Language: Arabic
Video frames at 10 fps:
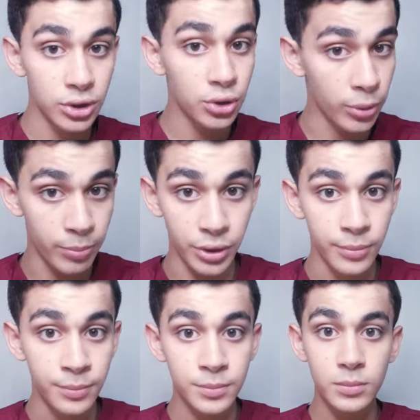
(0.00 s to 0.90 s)
الطبي
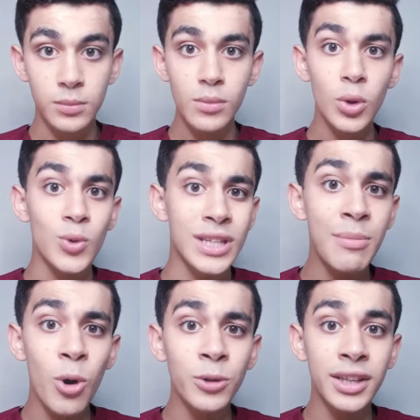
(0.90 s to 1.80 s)
وزي
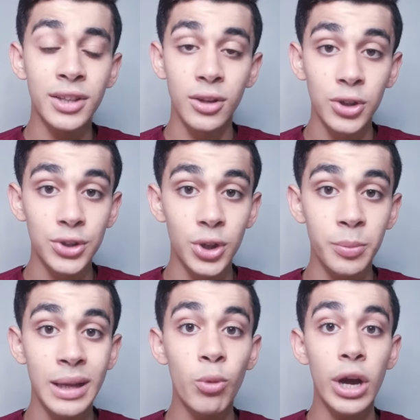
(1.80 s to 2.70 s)
ما قلنا ان الخيط
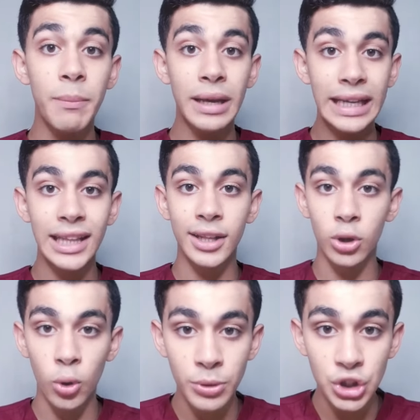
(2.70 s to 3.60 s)
الطبي ده مهم جدا ان
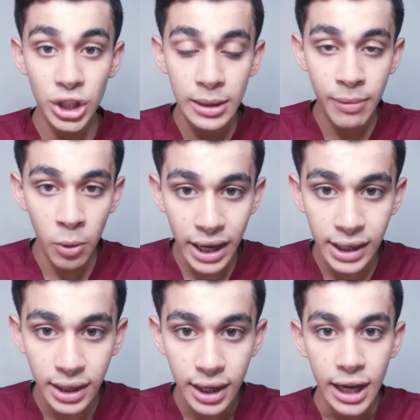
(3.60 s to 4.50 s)
هو بيشيل
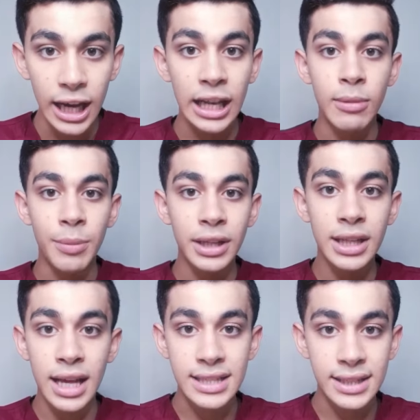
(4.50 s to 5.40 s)
البواقي اللي ما بين
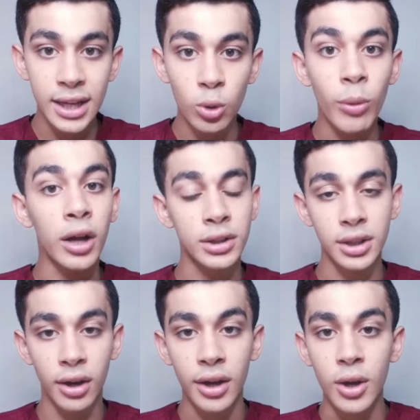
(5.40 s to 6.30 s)
الاسنان
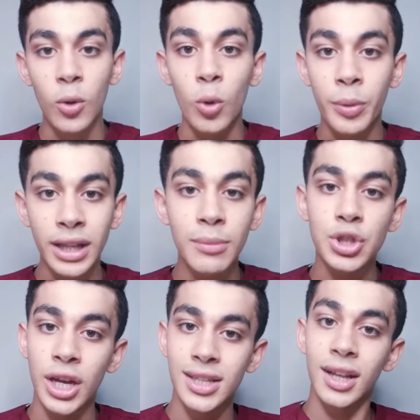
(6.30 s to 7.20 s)
وبعضيها وبكده
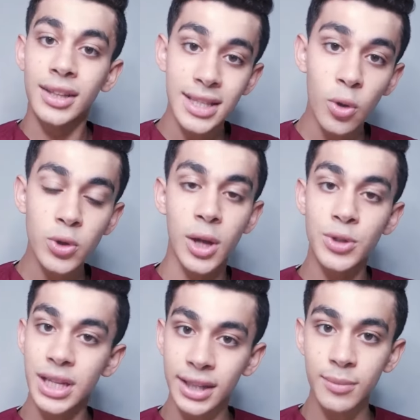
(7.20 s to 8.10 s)
مش هيحصل لك تسوس لو
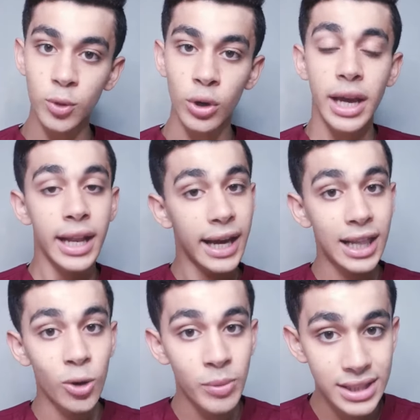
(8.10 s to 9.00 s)
استخدمته لكن
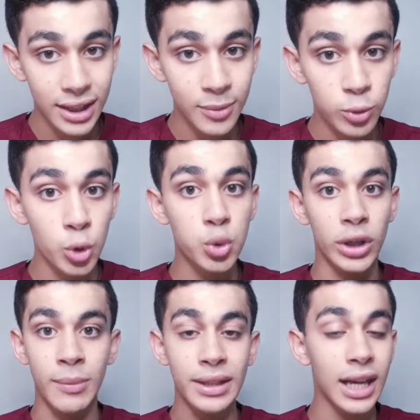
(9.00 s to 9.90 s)
لو ما استخدمتوش
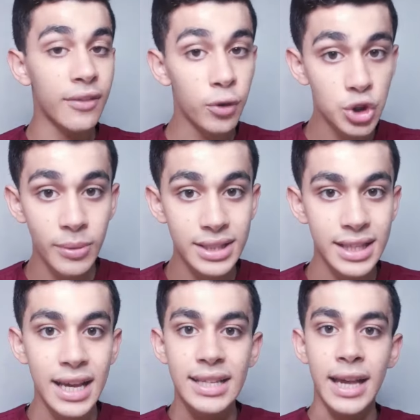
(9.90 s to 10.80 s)
واعتمدت على الفرشه بس
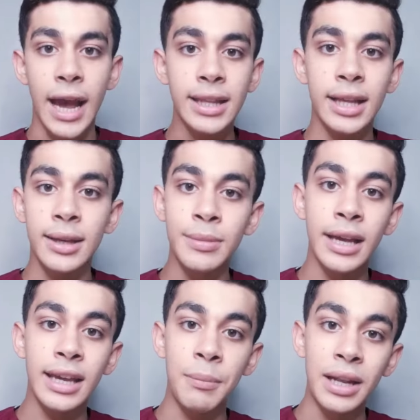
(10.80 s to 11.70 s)
ساعتها يبدا
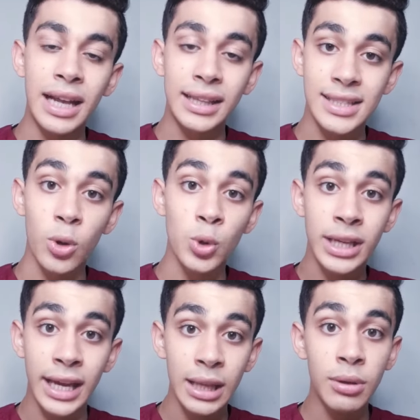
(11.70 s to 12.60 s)
يعمل لك تسوس
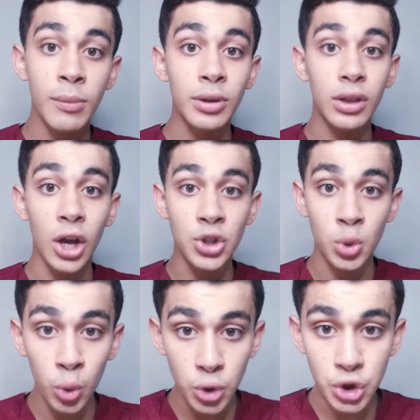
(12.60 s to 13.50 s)
جانبي وما
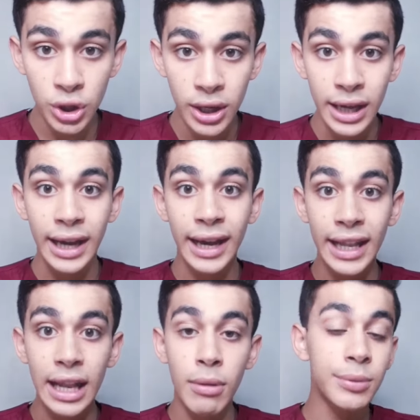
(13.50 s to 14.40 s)
بتلاحظهوش غير لما